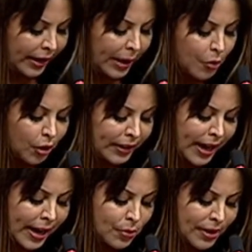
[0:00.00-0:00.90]
que
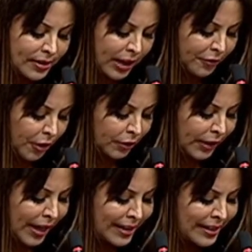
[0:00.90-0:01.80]
vulnera nuestras
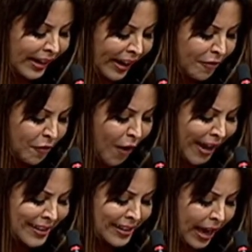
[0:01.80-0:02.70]
fronteras y
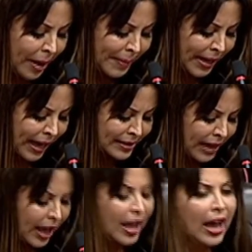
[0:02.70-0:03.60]
refuerza la amenaza